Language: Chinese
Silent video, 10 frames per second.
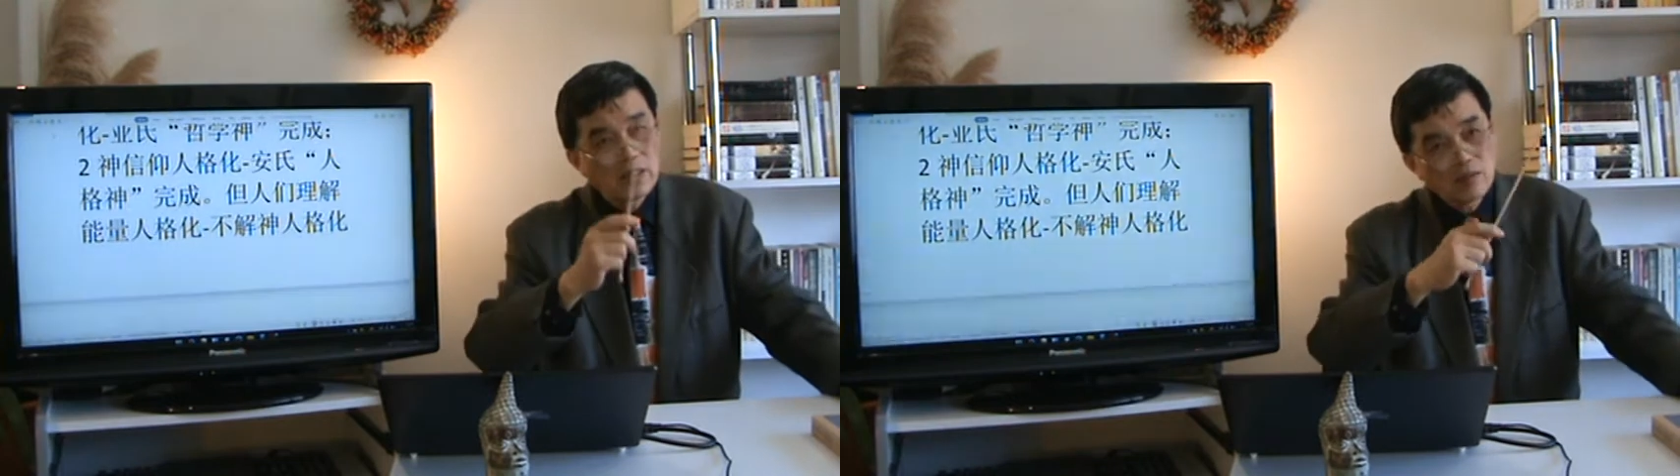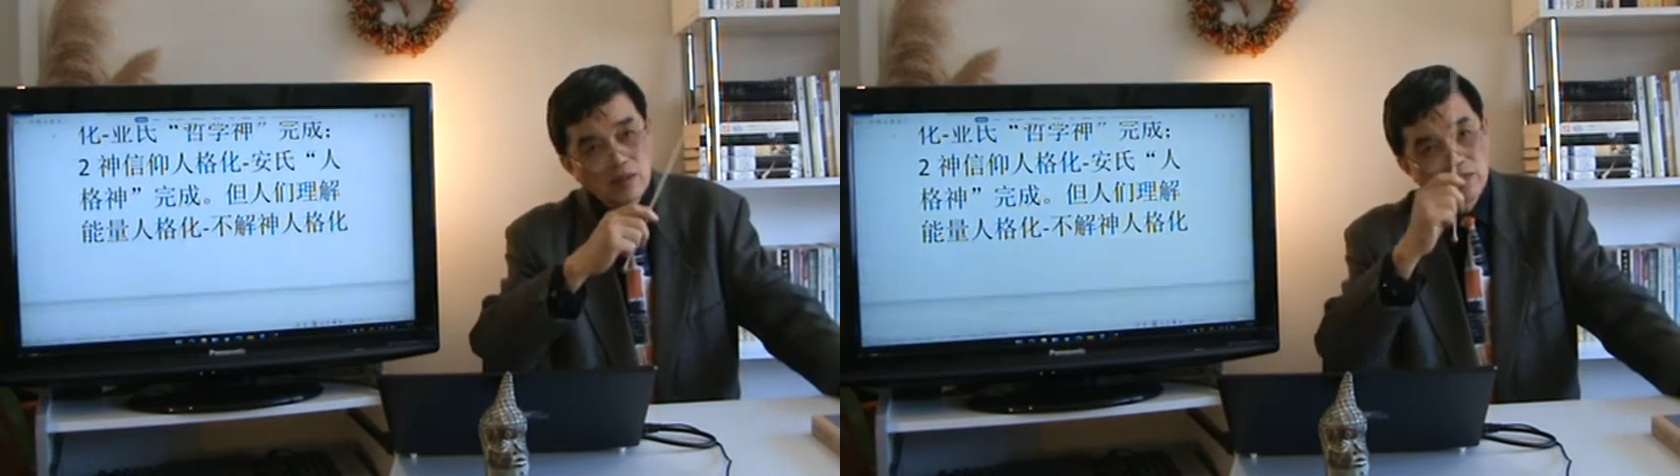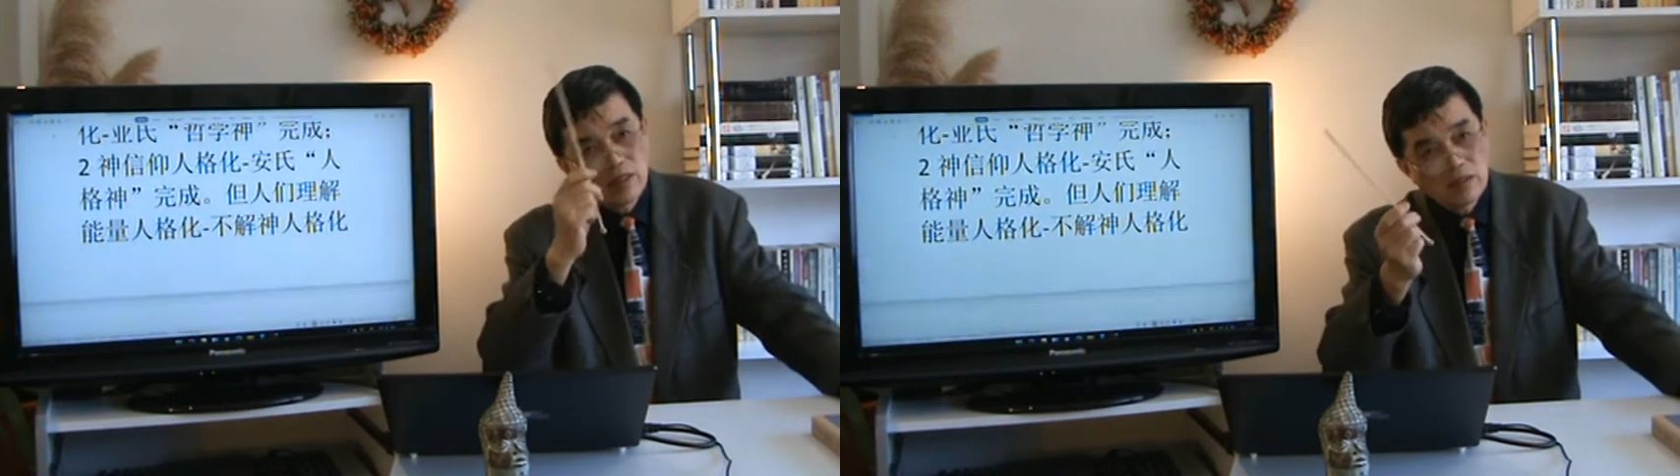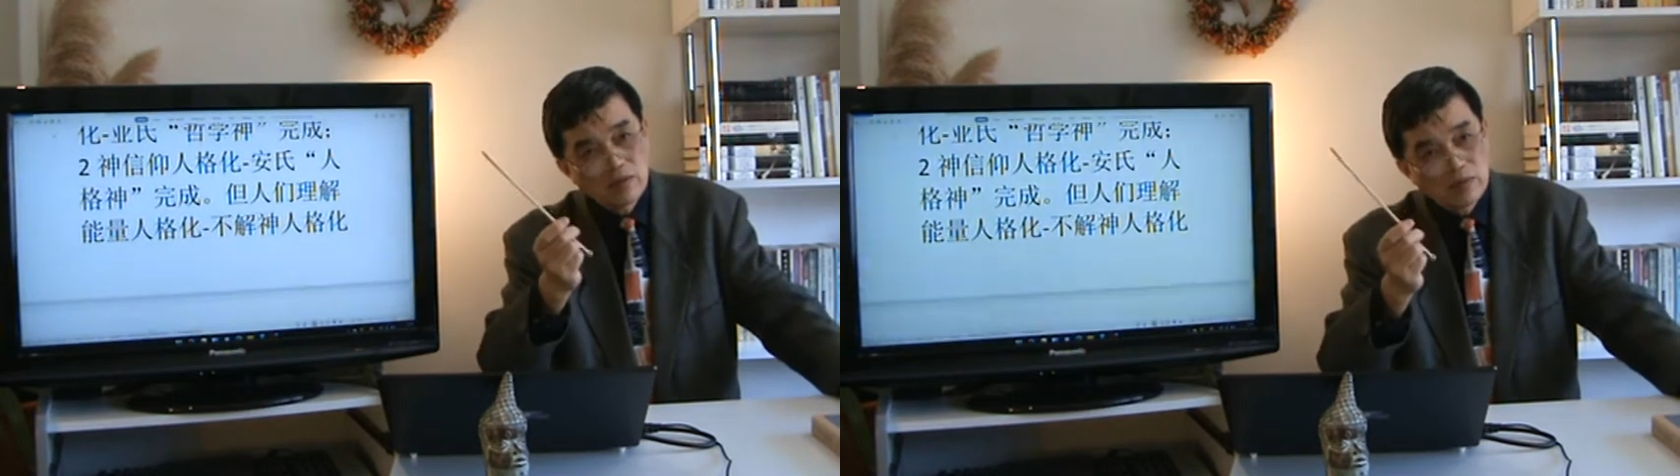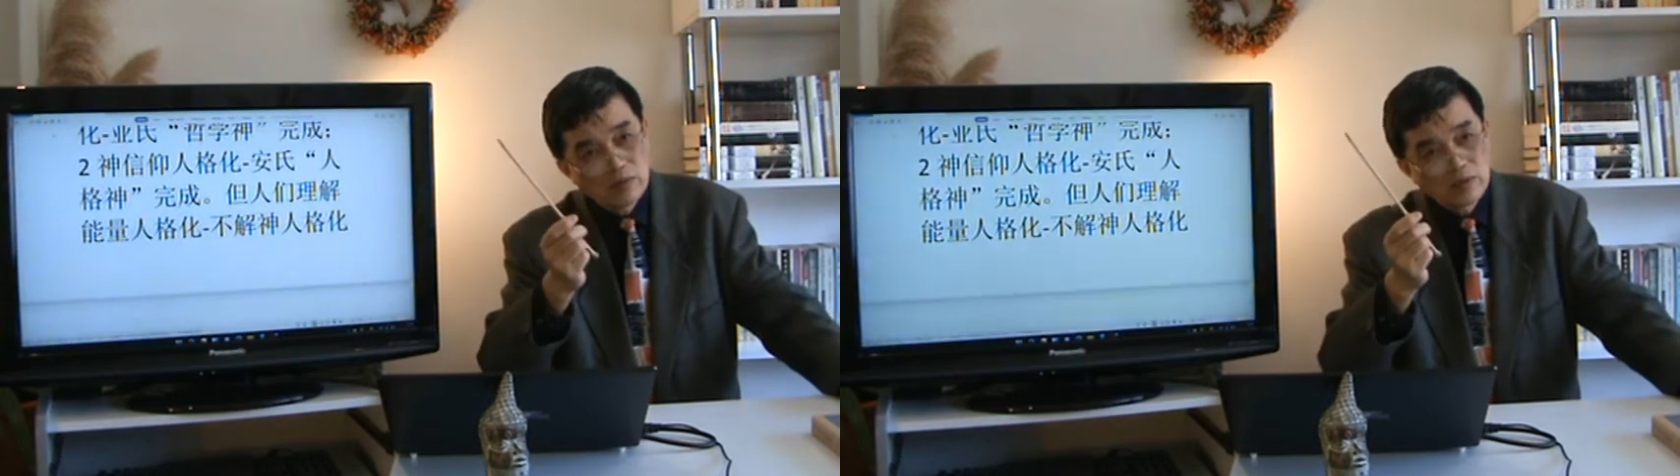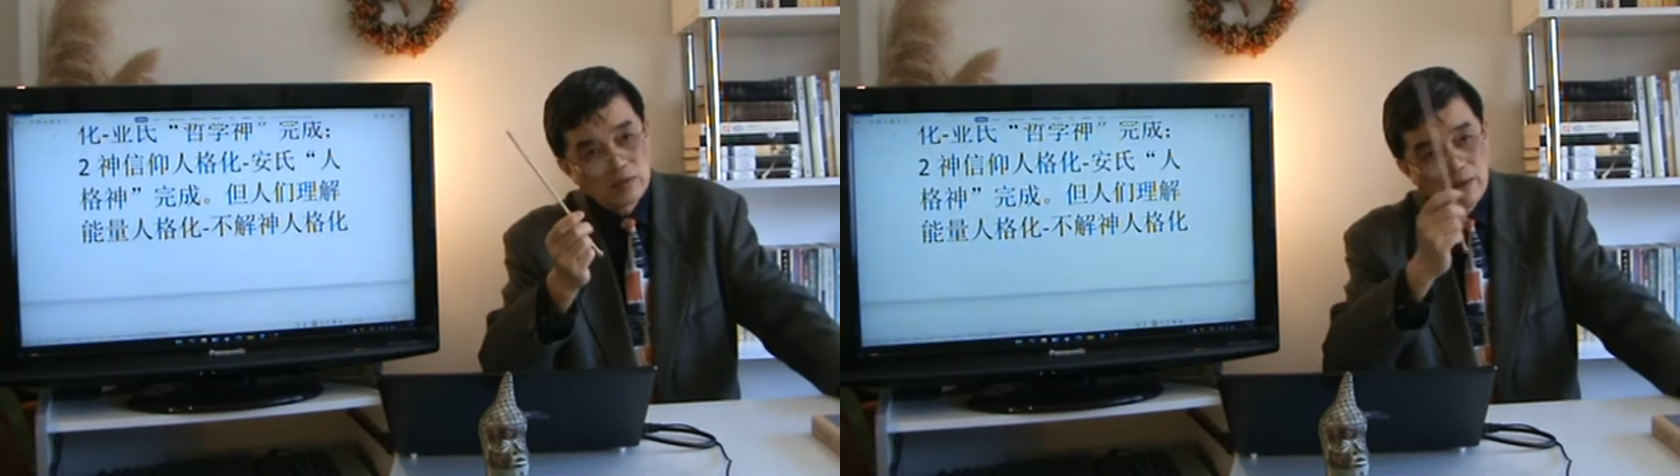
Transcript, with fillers: 量创造天地万物，